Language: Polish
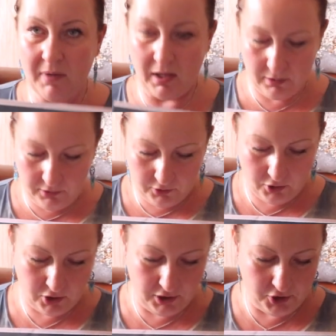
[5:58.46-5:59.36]
ma
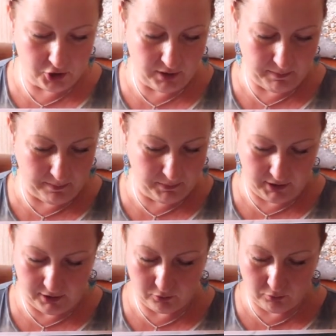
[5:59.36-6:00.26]
śliczne
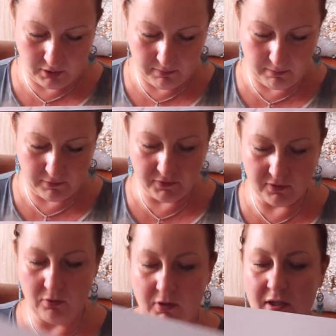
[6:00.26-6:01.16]
papiery. Tutaj mamy
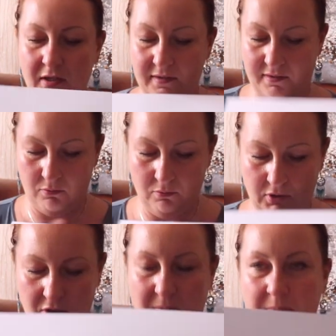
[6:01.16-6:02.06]
wzorki, jakie są
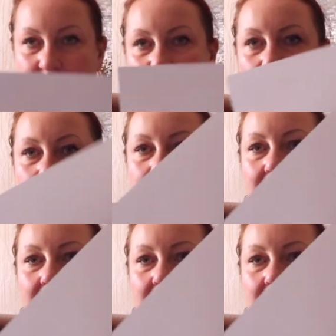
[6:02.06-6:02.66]
tych papierów,